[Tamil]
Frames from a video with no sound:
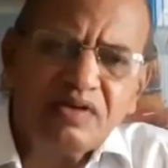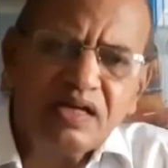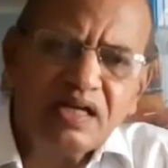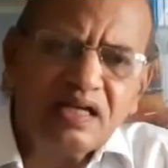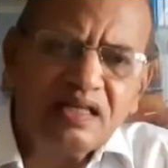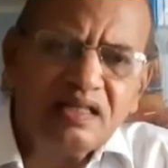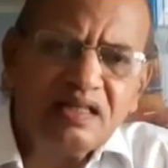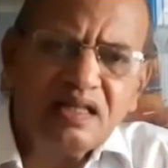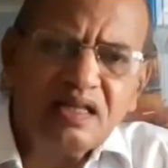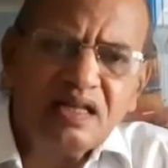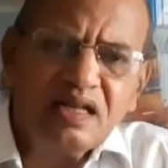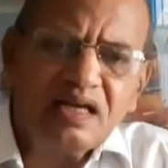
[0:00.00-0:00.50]

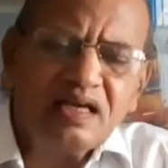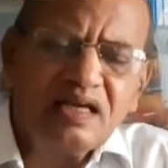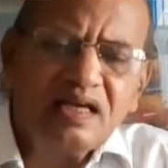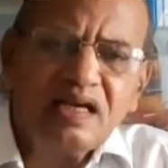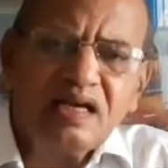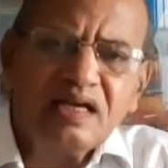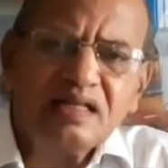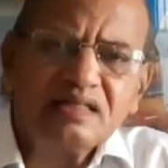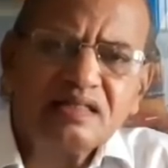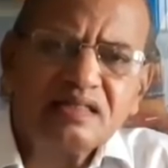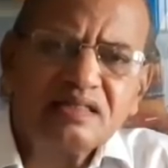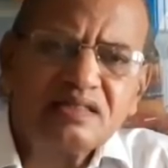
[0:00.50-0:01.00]
வயதிலேயே
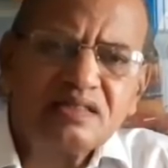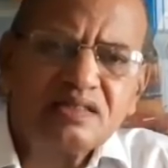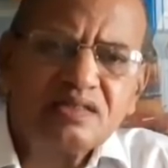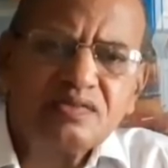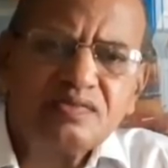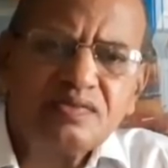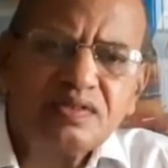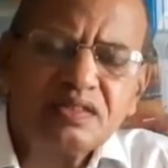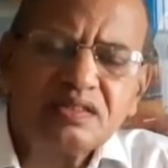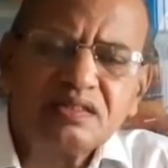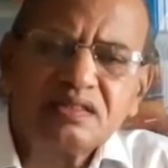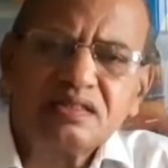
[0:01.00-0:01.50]
அந்த
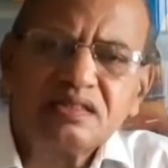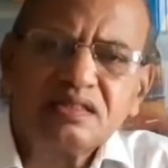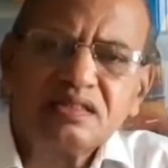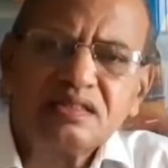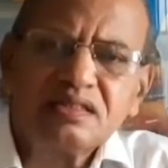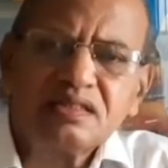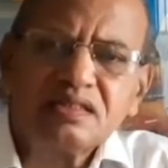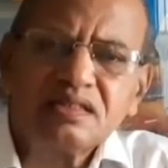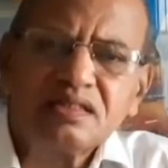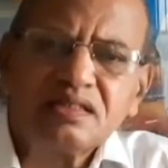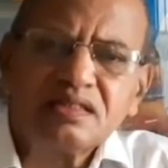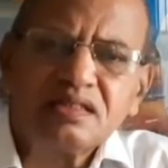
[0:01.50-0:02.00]
சிறுவனுக்கு
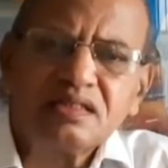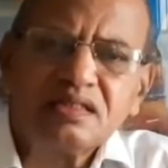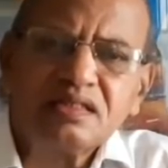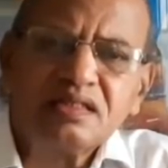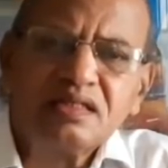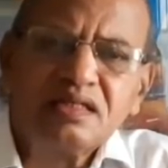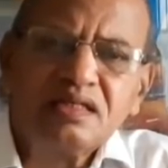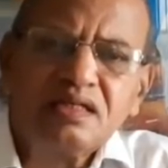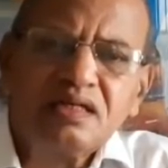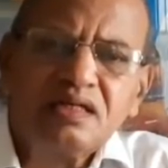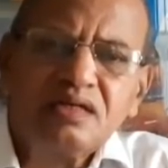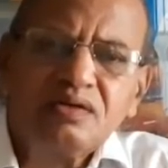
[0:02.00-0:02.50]

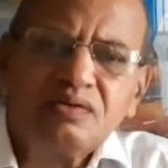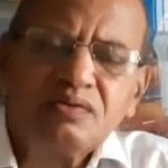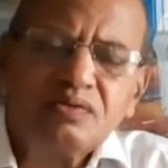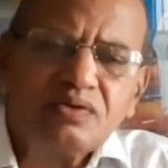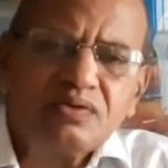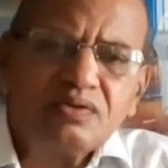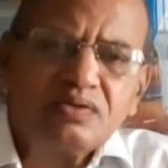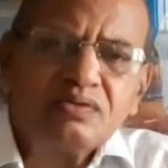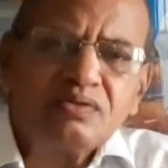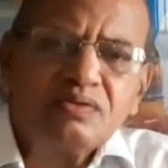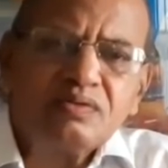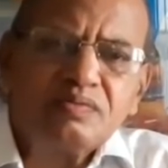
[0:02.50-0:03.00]

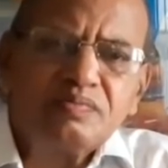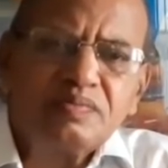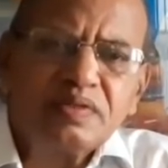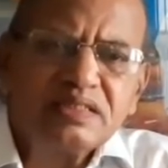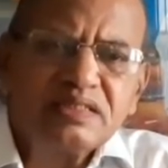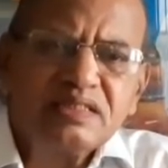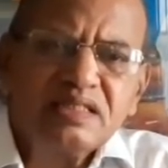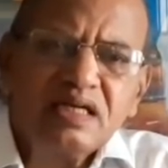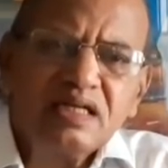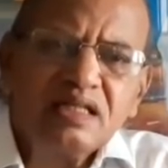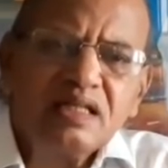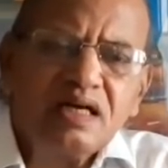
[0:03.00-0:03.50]
ஒரு
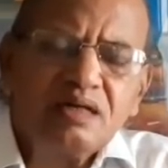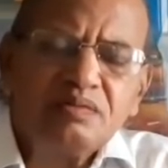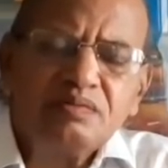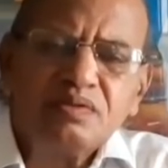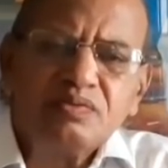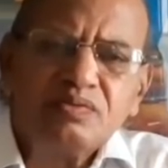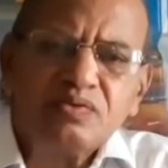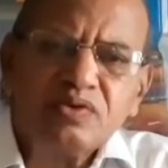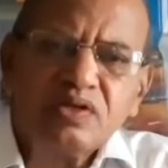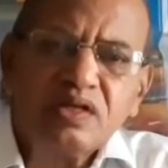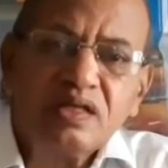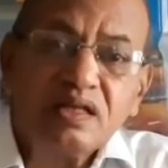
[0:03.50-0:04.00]

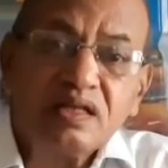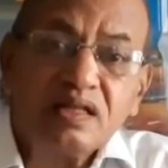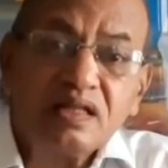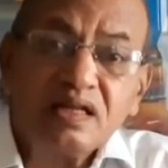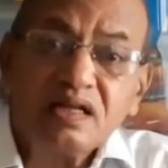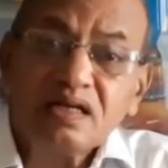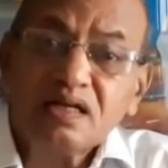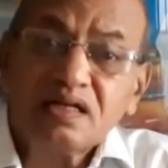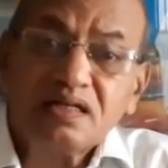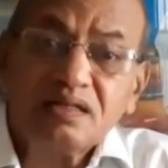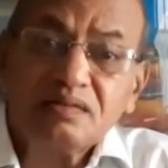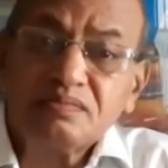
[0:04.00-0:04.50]
பச்சாதாபம் உயிர்
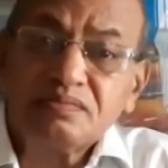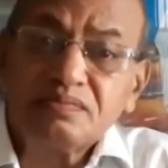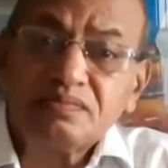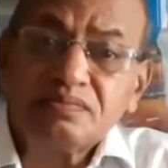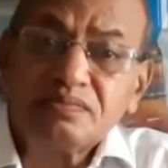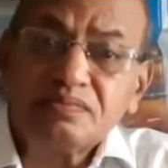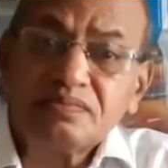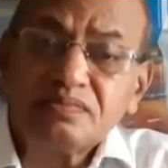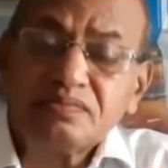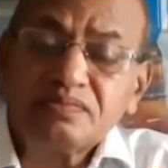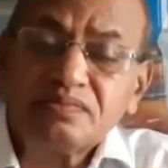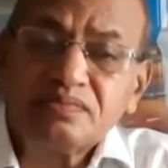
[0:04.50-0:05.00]
இறக்கம்
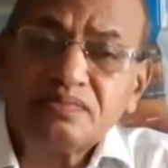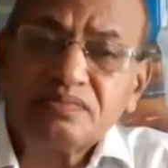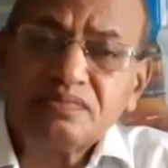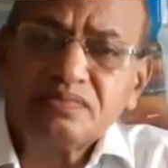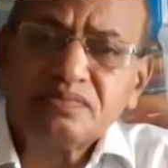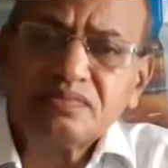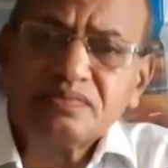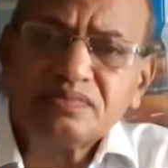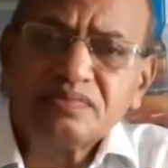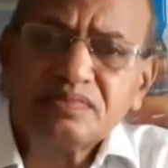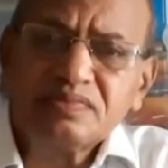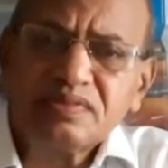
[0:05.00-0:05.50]

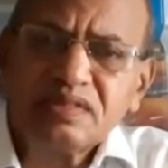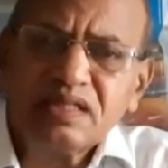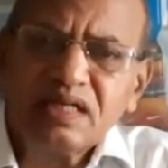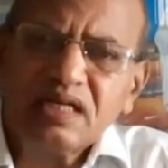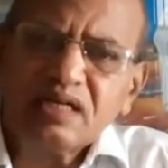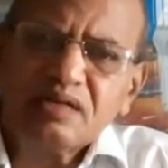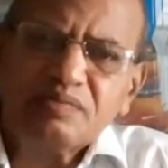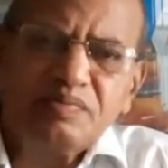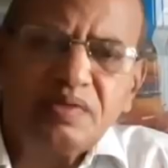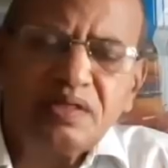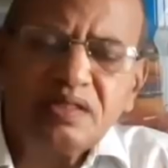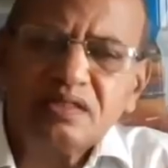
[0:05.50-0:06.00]

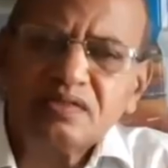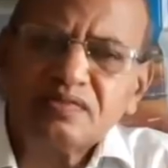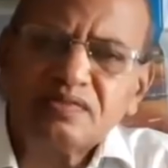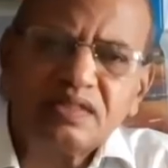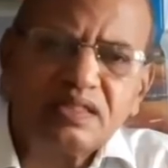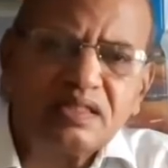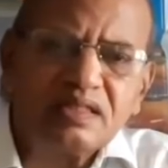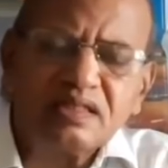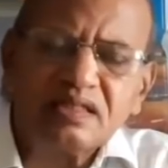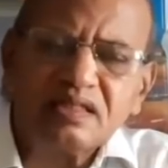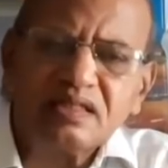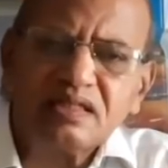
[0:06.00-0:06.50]
ஏற்பட்டு
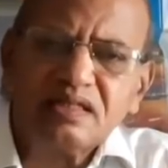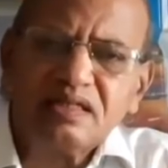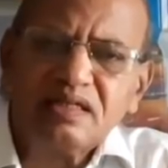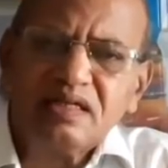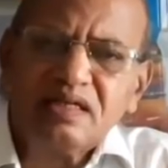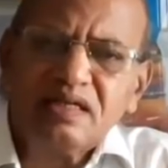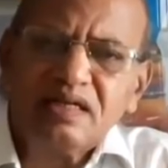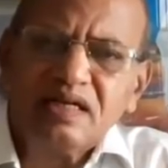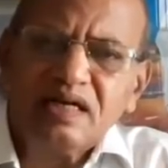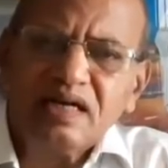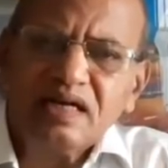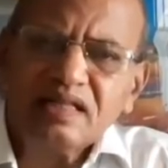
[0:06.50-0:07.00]
விட்டது
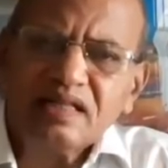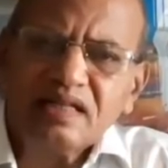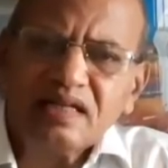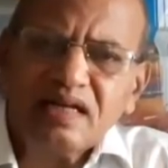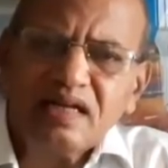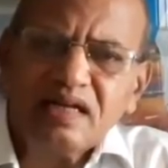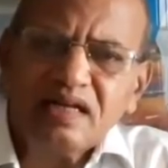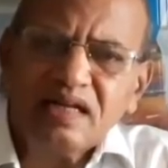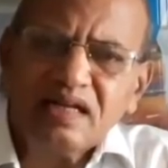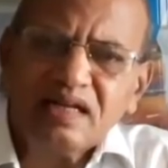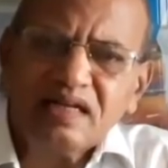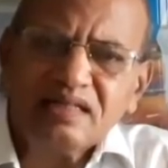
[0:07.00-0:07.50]

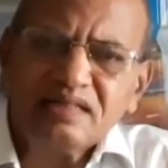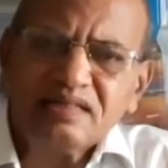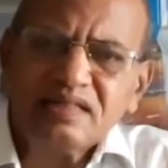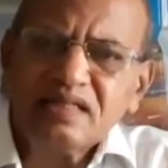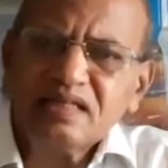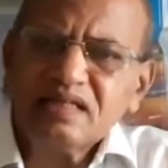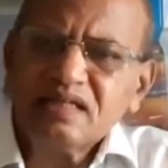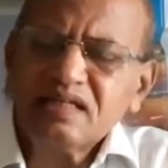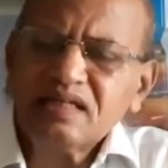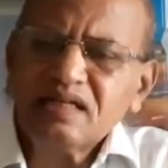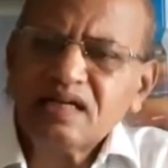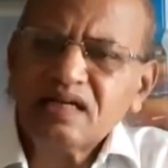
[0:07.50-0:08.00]
அதனால் என்ன
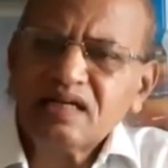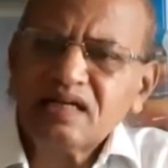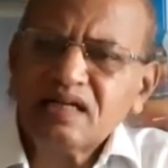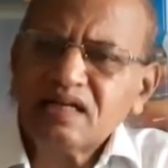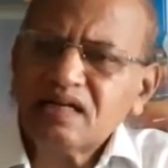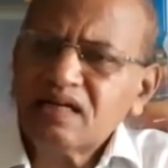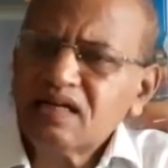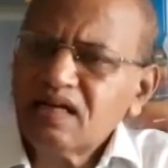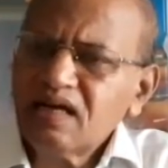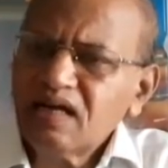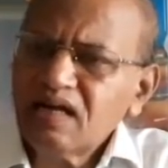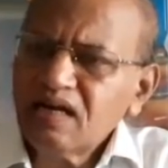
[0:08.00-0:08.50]
செய்கின்றான்
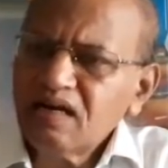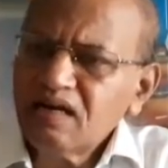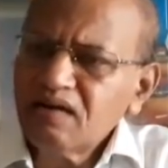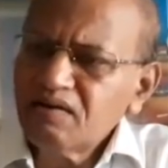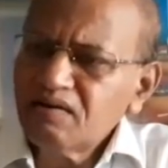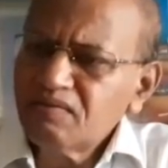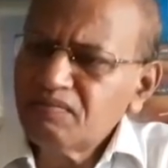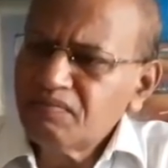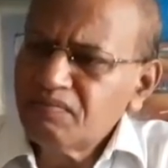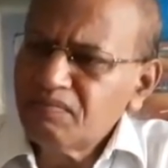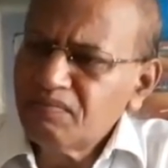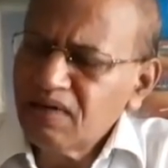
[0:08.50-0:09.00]
என்றால்
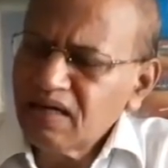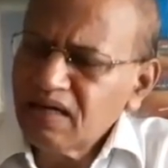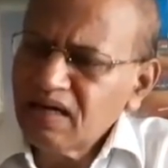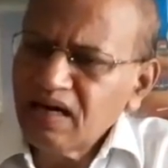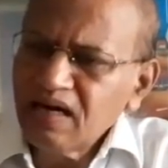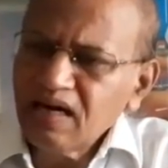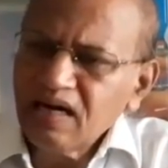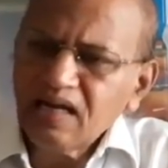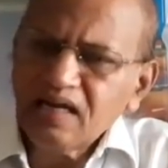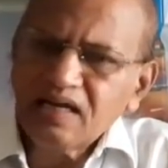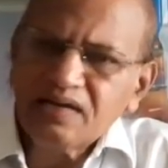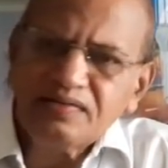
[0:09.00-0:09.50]

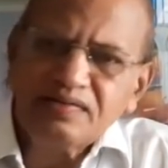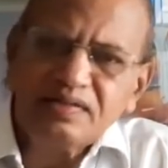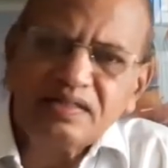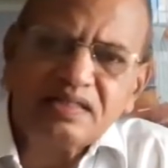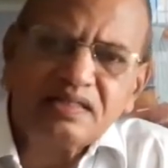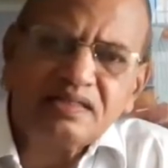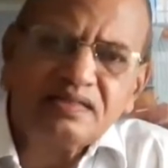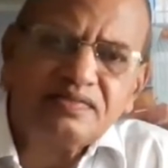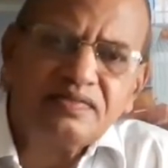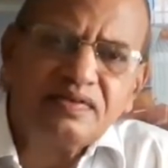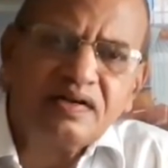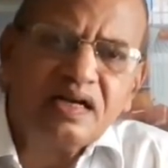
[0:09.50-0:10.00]
மக்களை
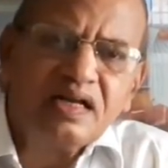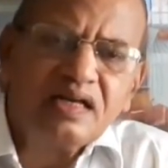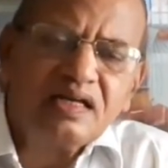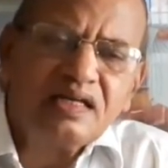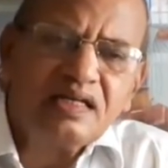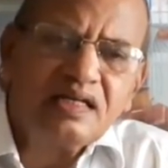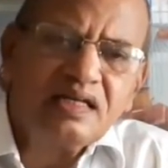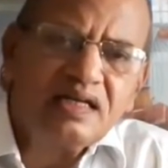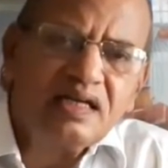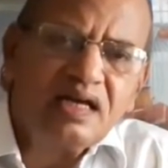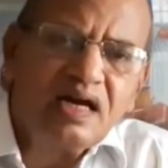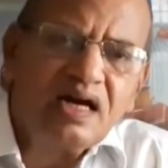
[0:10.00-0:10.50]
விட்டு
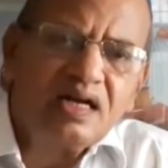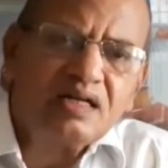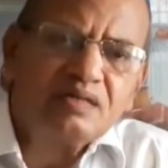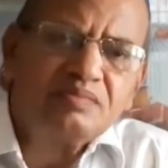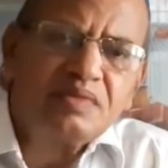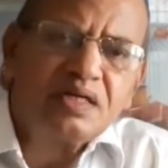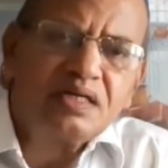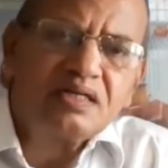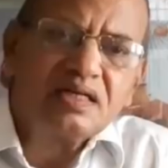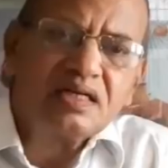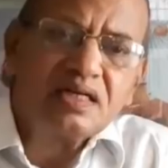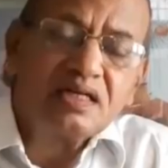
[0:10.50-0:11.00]
விலகி ஆடு
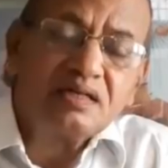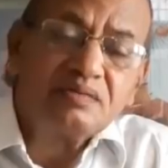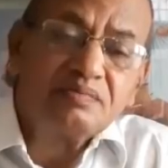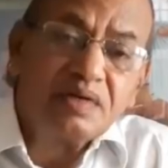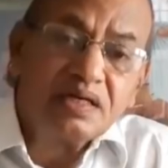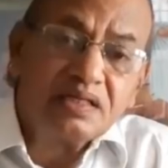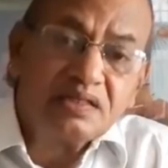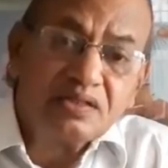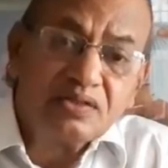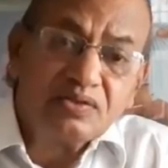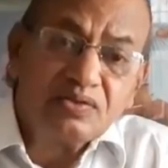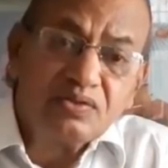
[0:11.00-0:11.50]
மாடுகளை
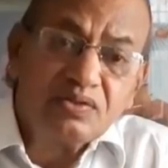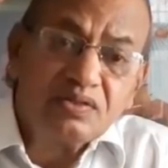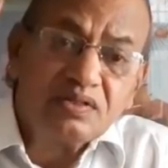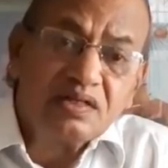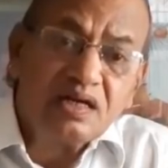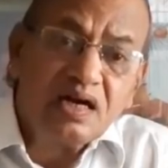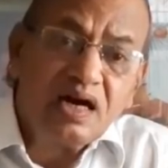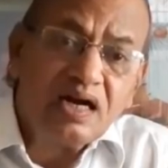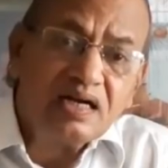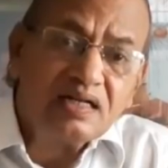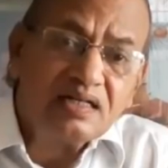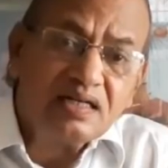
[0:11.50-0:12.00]
மேய்த்து கொண்டு
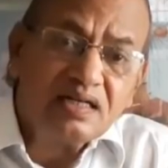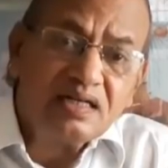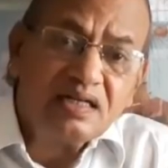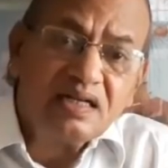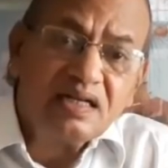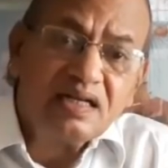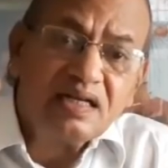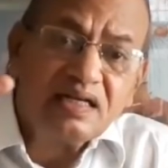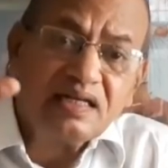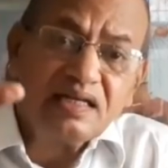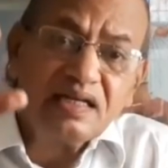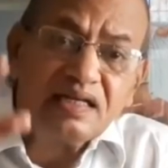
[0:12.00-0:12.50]

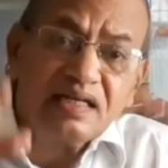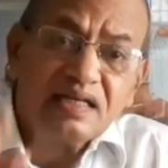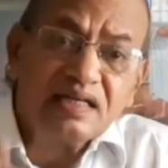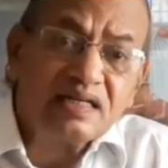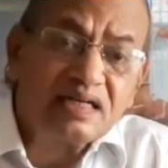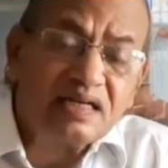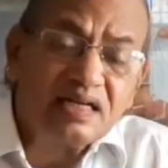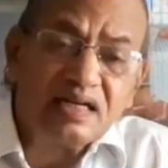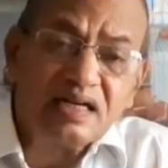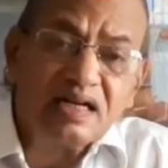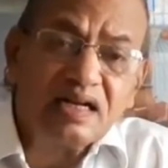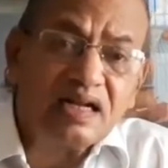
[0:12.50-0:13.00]
காடுகளிலேயே
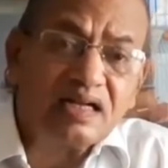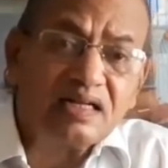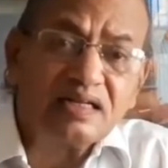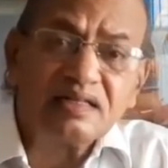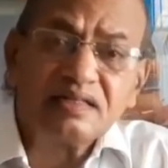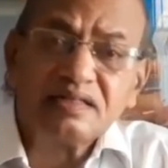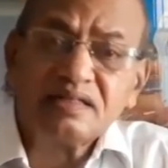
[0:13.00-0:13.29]
இருக்கின்றான்